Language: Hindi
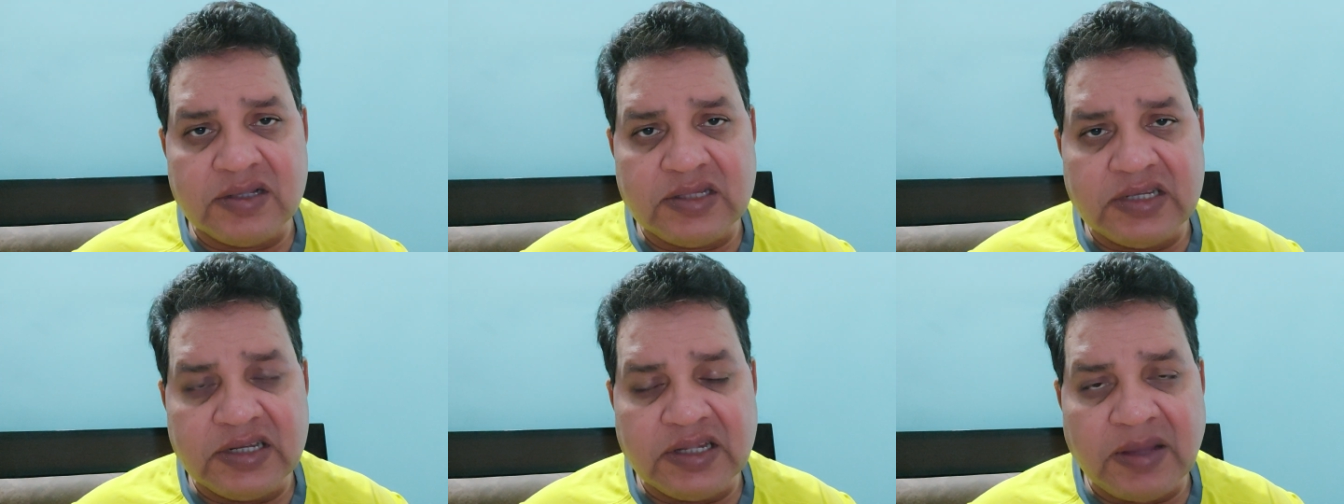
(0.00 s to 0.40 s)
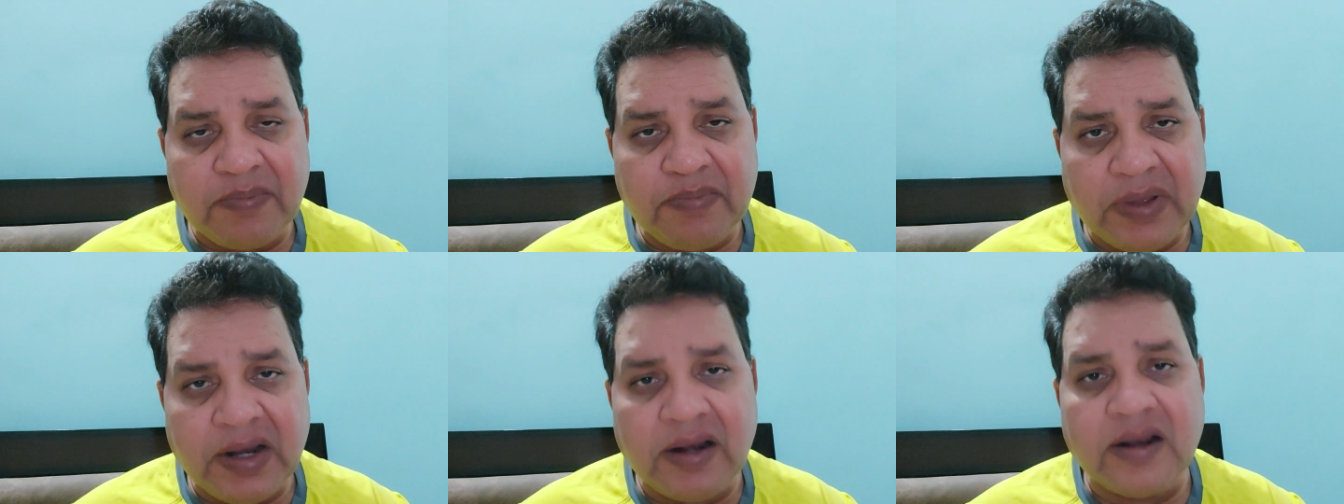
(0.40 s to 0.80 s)
जिनके
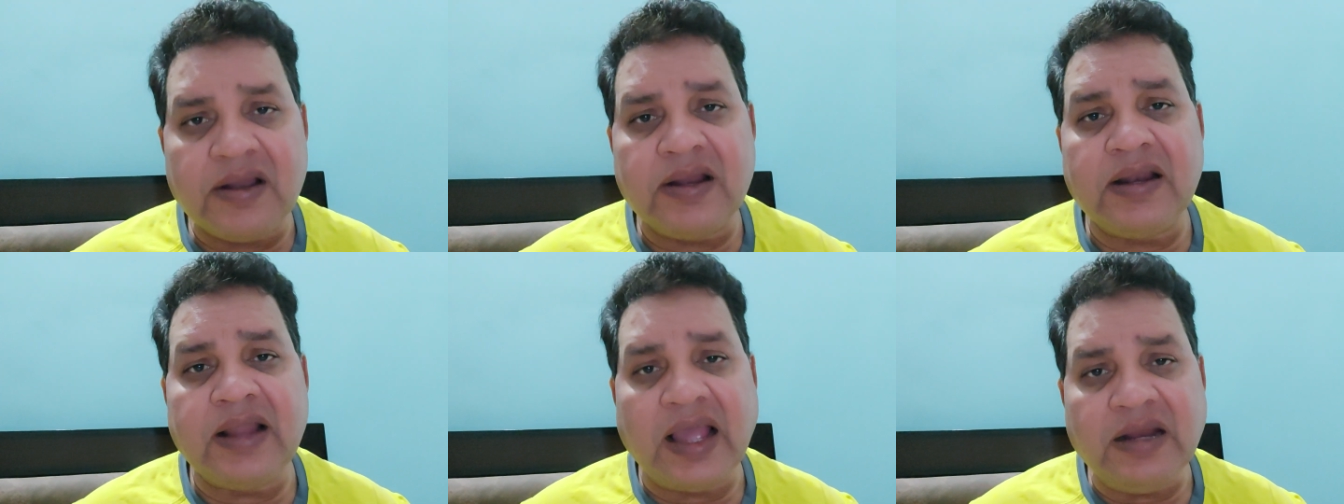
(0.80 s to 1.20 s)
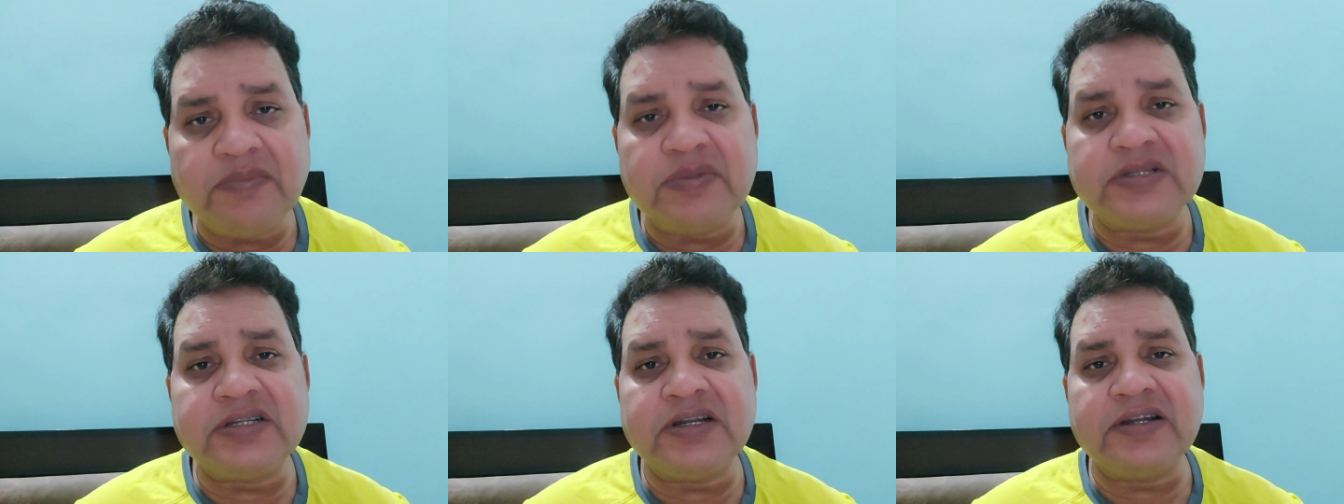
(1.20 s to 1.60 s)
पिन नाइन
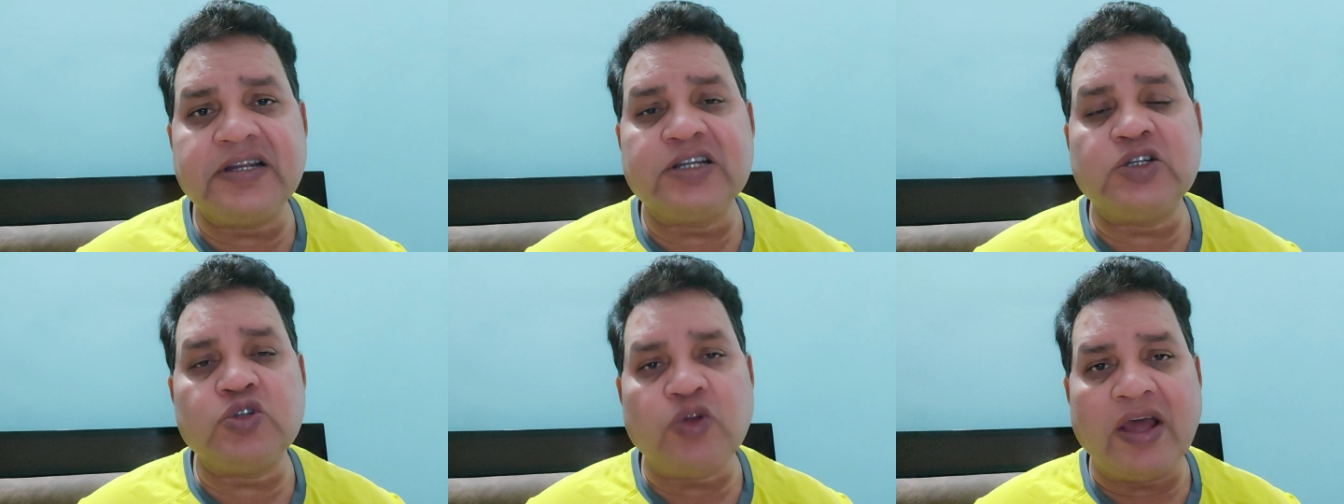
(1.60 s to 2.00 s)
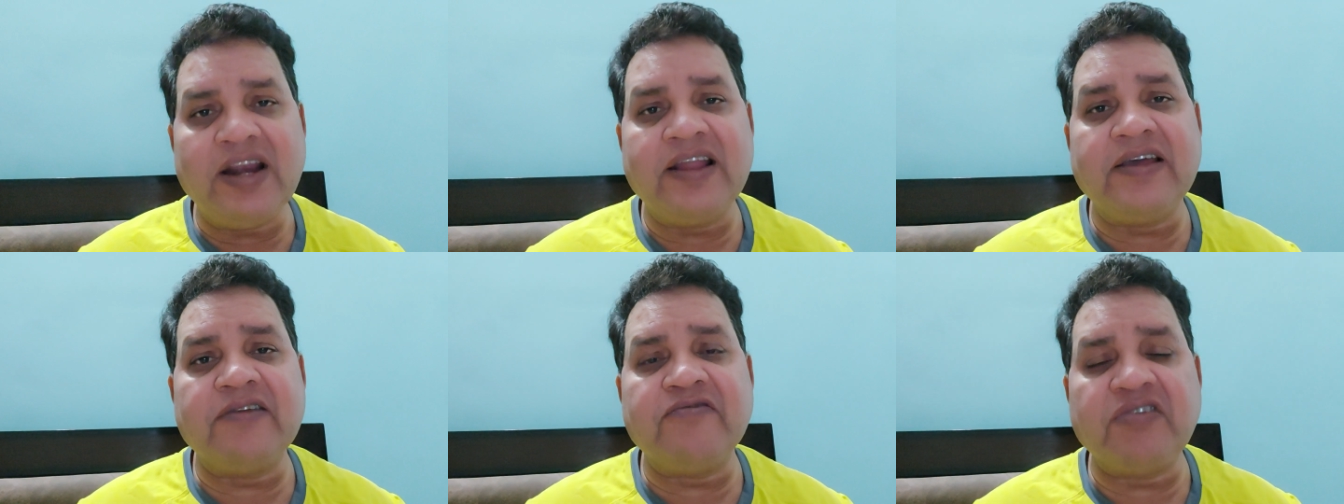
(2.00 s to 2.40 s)
परसेंट हैं
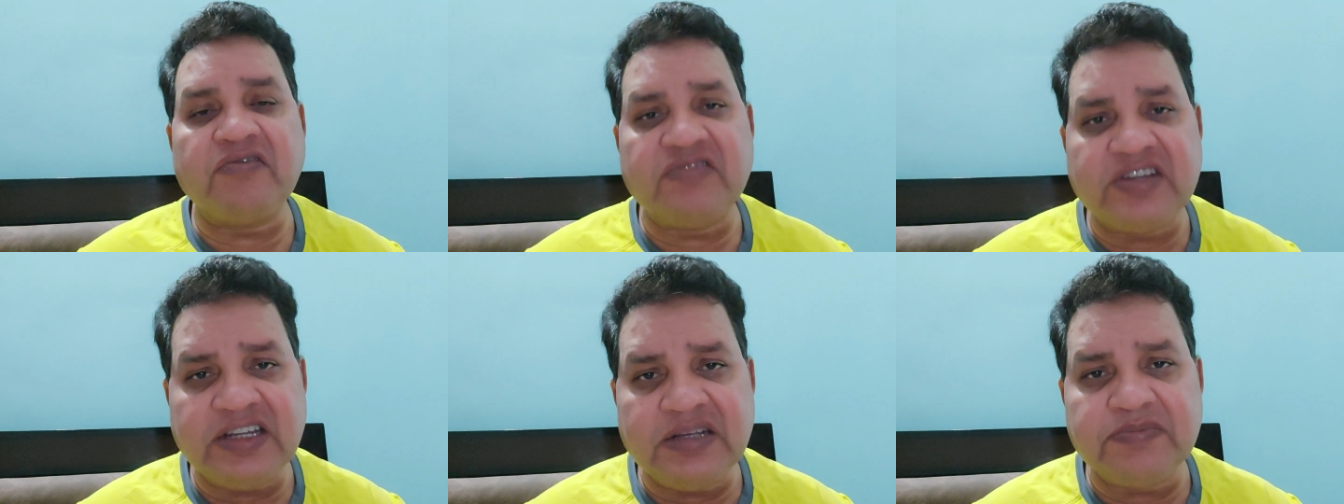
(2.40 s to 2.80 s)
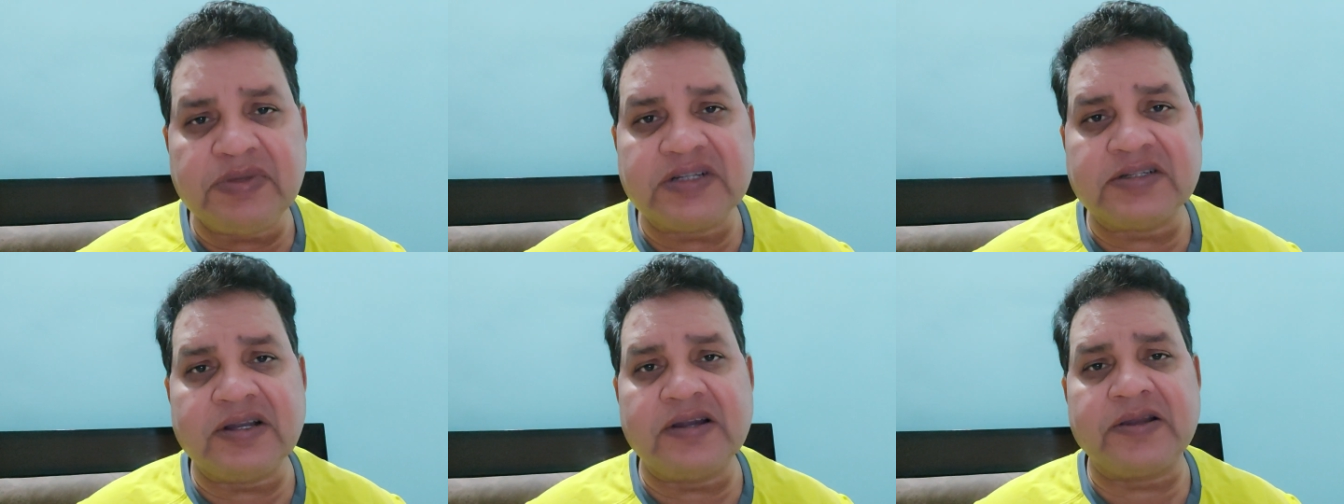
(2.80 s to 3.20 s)
ट्वेल्व हैं फिफ्टीन
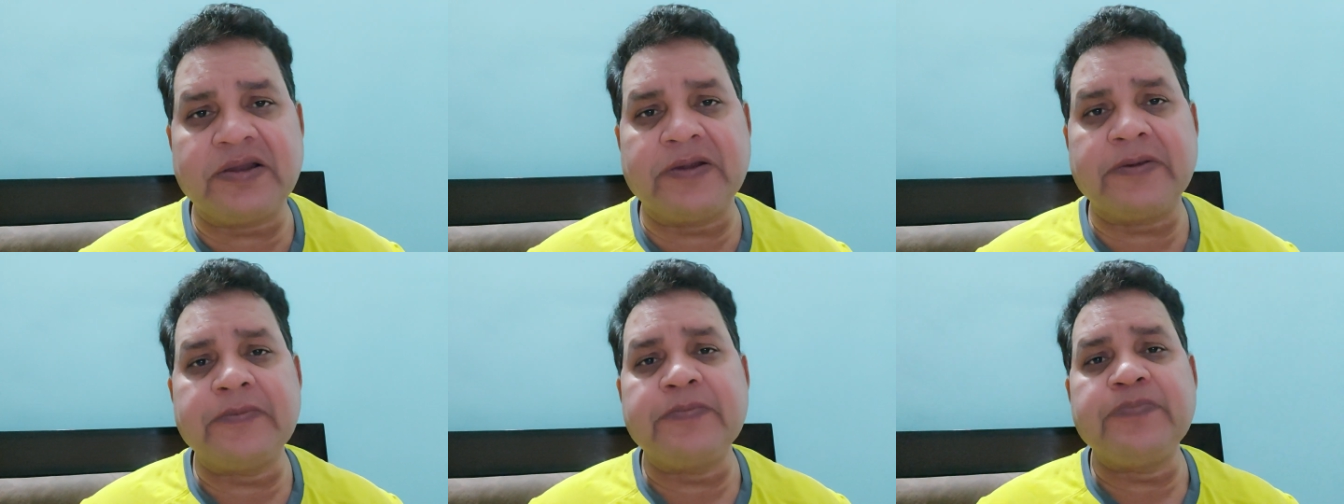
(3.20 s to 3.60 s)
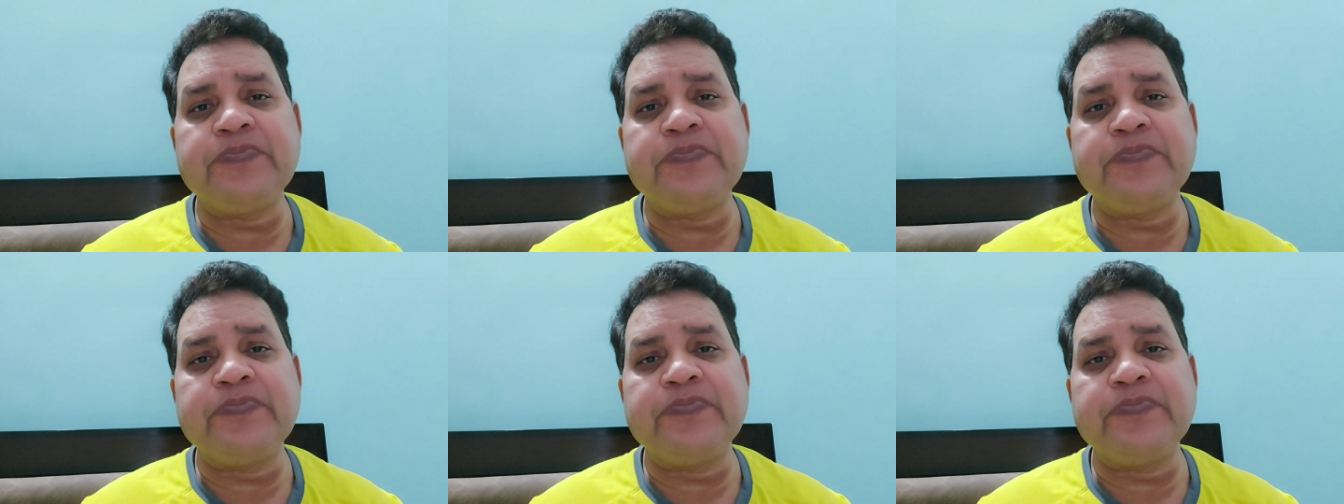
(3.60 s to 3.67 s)
परसेंट हैं